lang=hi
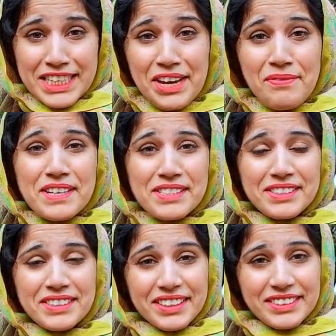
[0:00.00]
ये
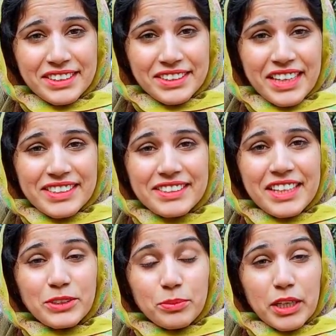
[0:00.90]
फर्स्ट सेंटेंस
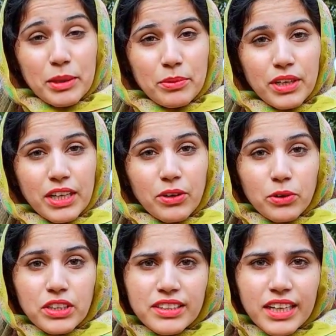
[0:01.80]
था जो मैंने बोला
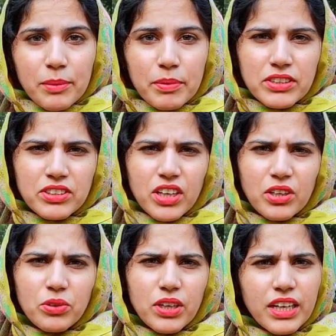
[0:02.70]
और ये सारे
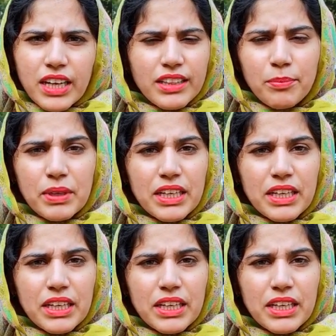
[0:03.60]
परेशान हो गए कि तब